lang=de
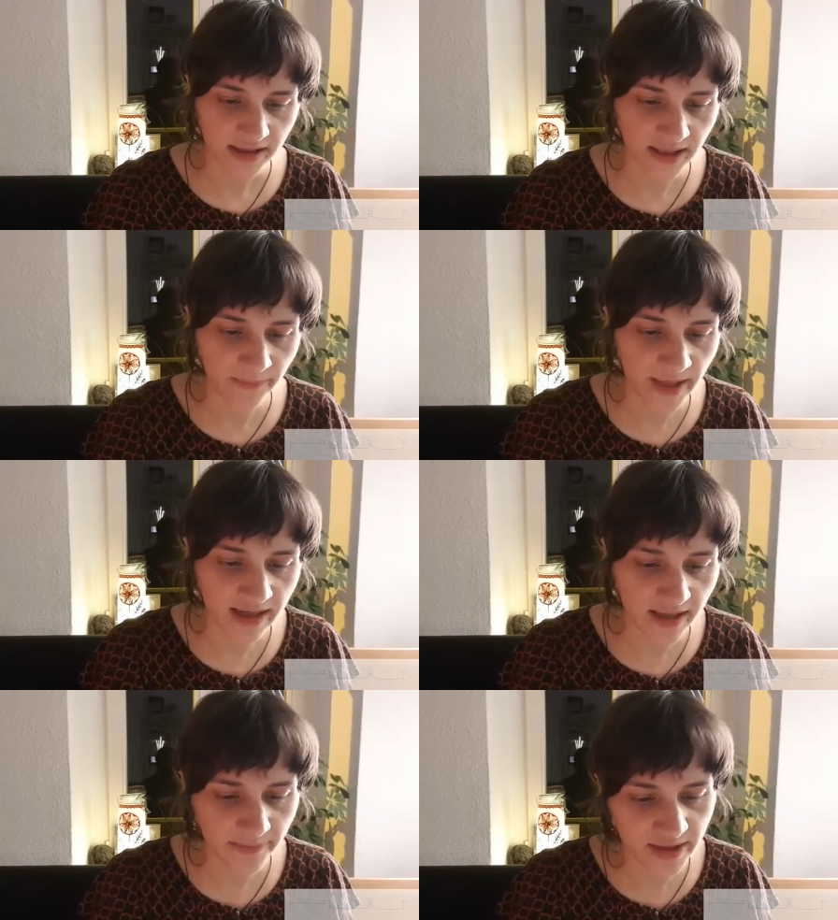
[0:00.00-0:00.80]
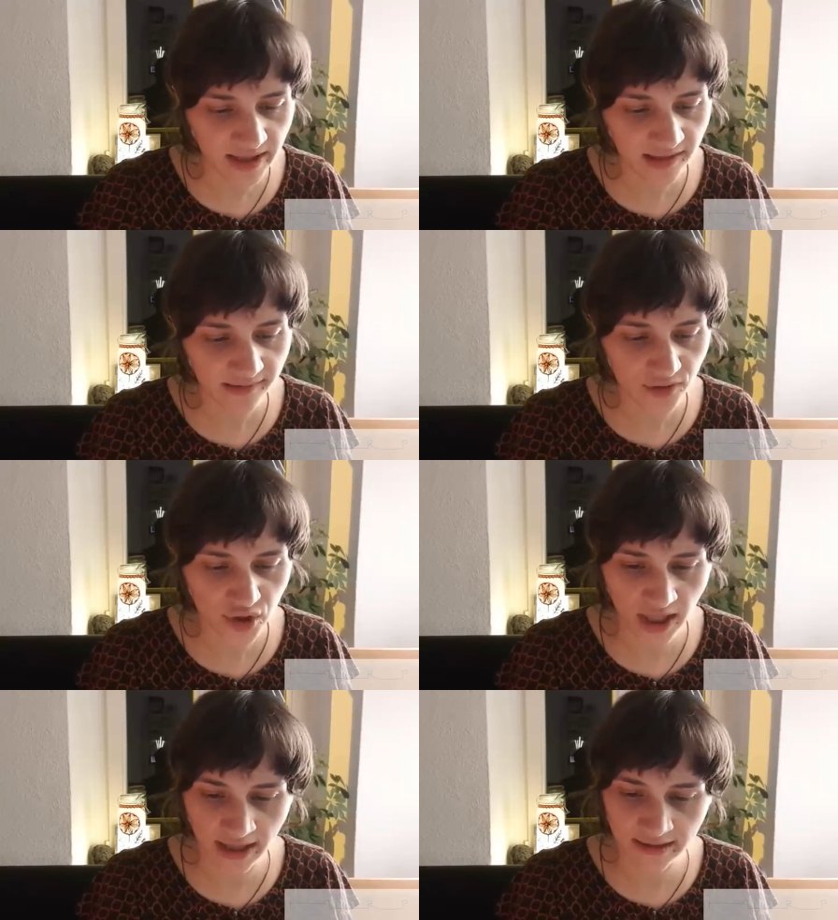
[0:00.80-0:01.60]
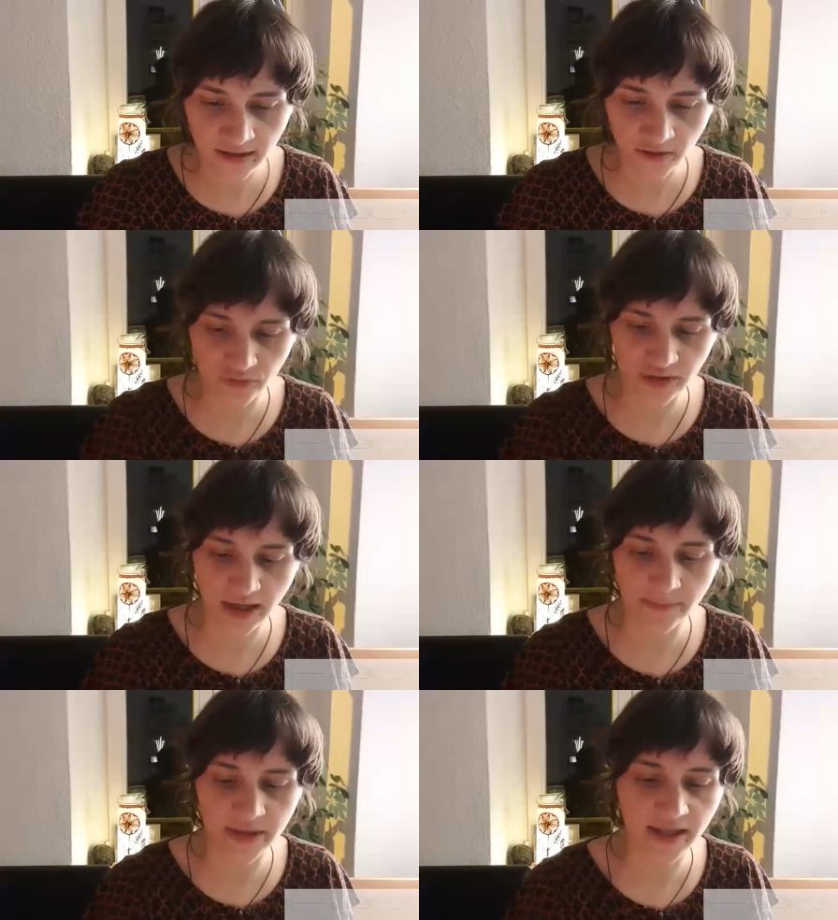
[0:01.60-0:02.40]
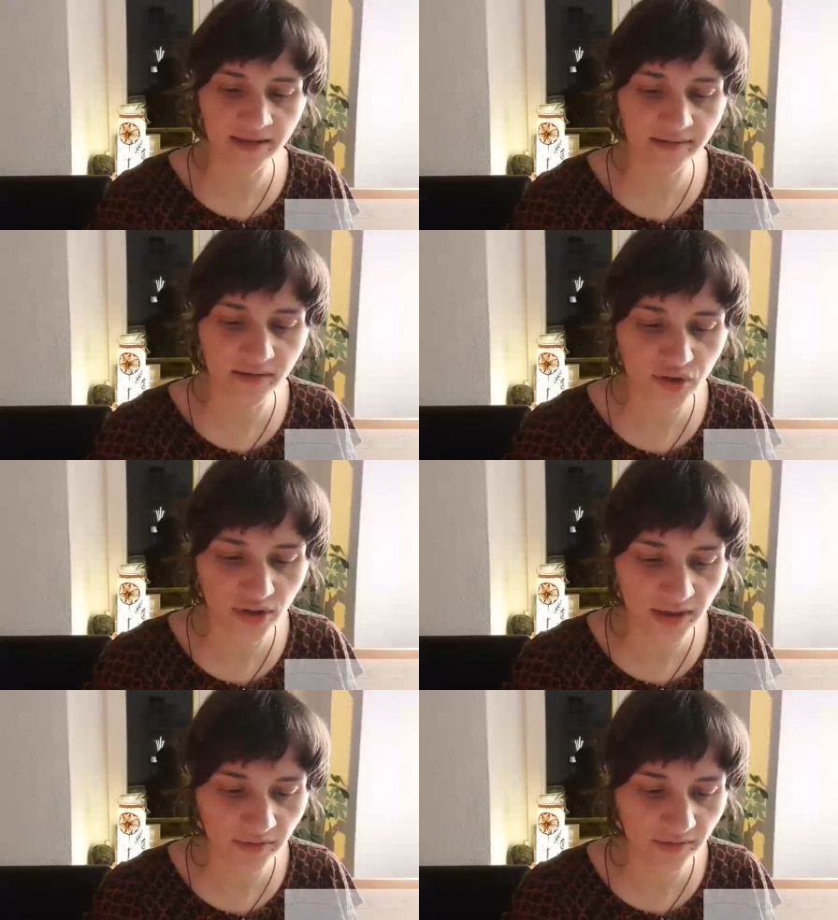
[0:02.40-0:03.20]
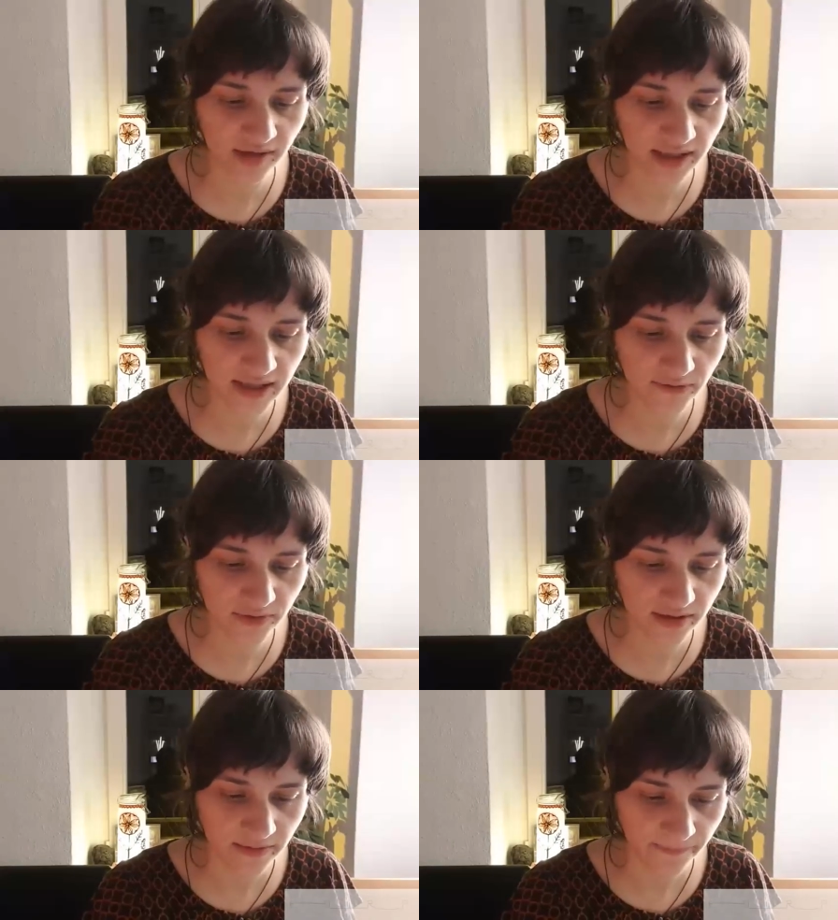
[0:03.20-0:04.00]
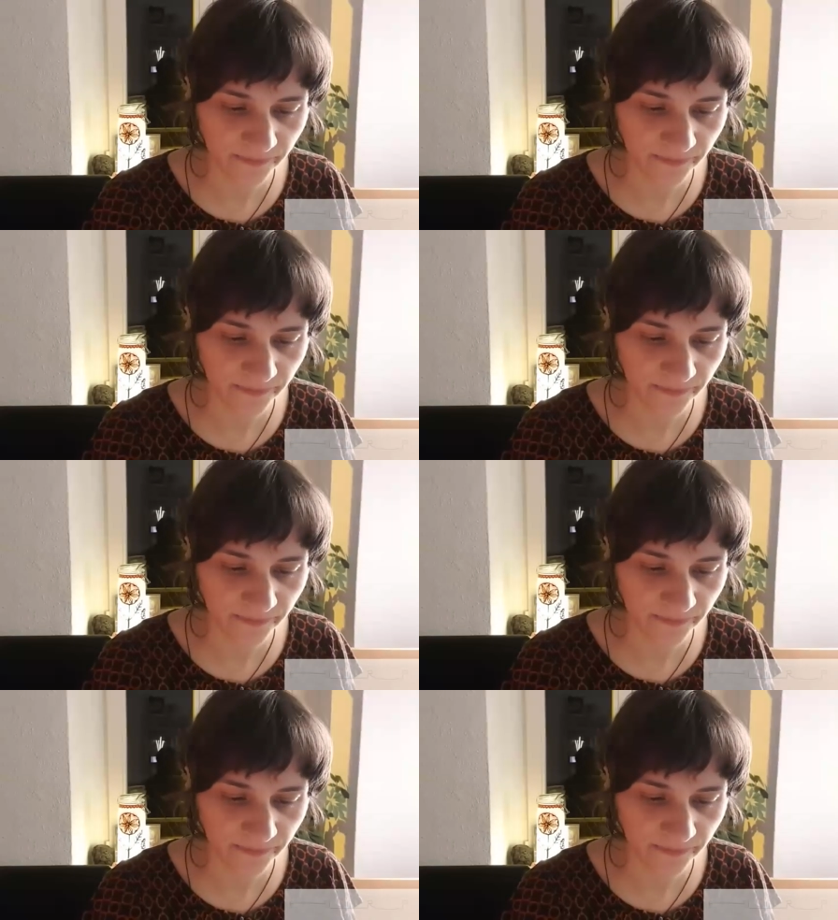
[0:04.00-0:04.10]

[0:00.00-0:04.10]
Je mehr kapitalistischer Handel und kapitalistische Industrie durch